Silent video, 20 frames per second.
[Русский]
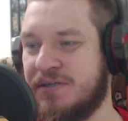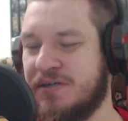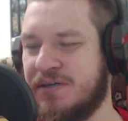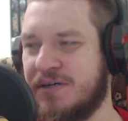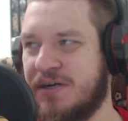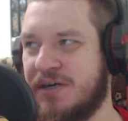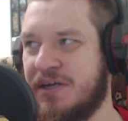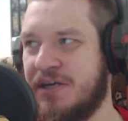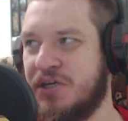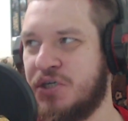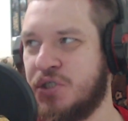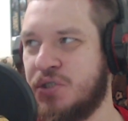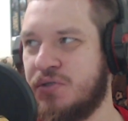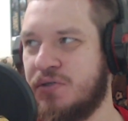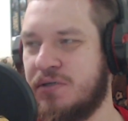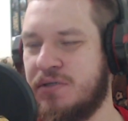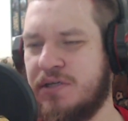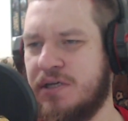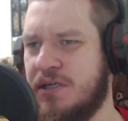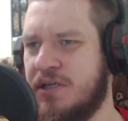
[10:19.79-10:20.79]
Рэй,
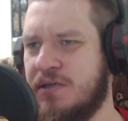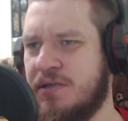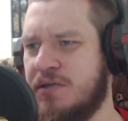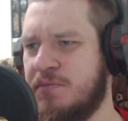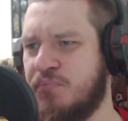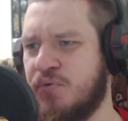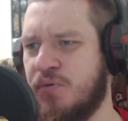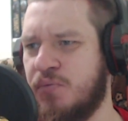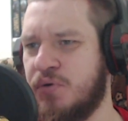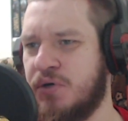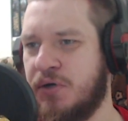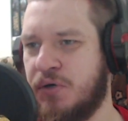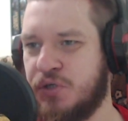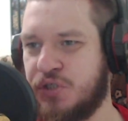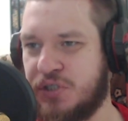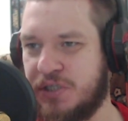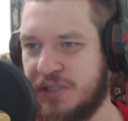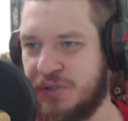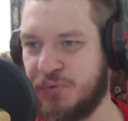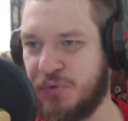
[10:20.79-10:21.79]
что ли? Не, не, не помню,
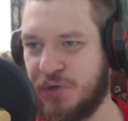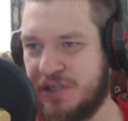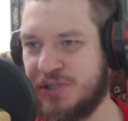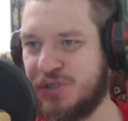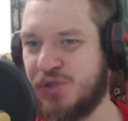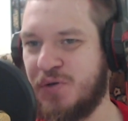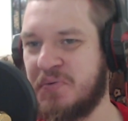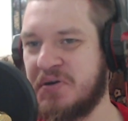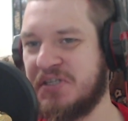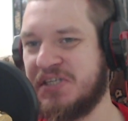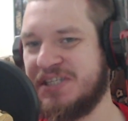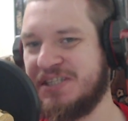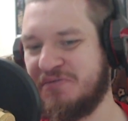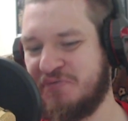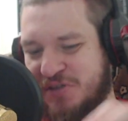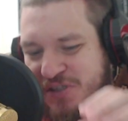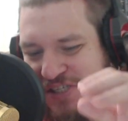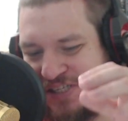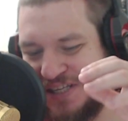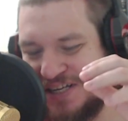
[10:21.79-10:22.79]
короче. Ну, это сто
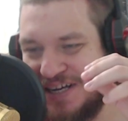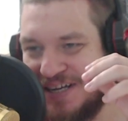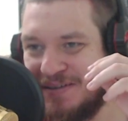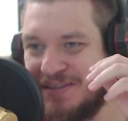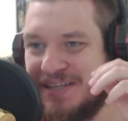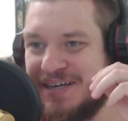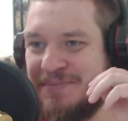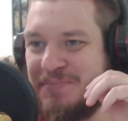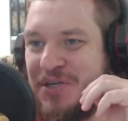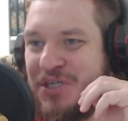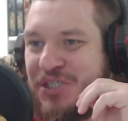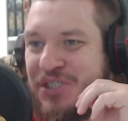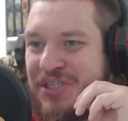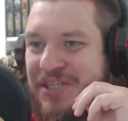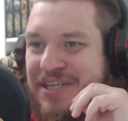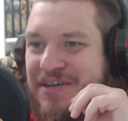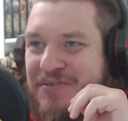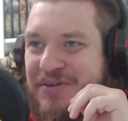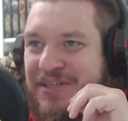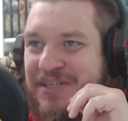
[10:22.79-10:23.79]
процентов отсылка на
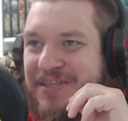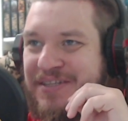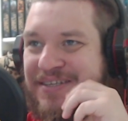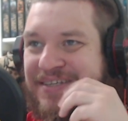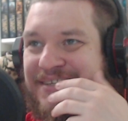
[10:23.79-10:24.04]
обещанный Неверленд.